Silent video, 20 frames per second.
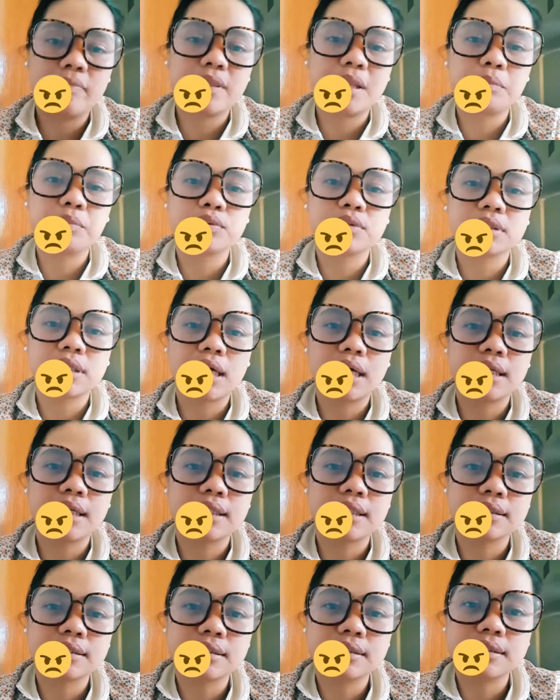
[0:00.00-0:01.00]

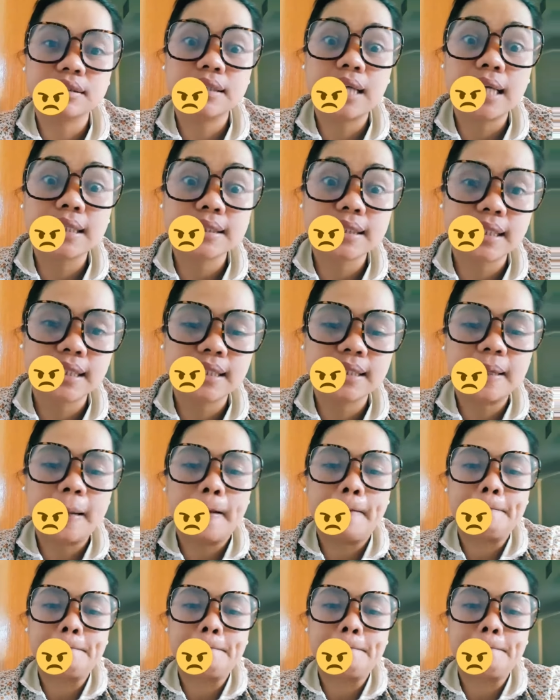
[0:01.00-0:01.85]
napuntahan natin,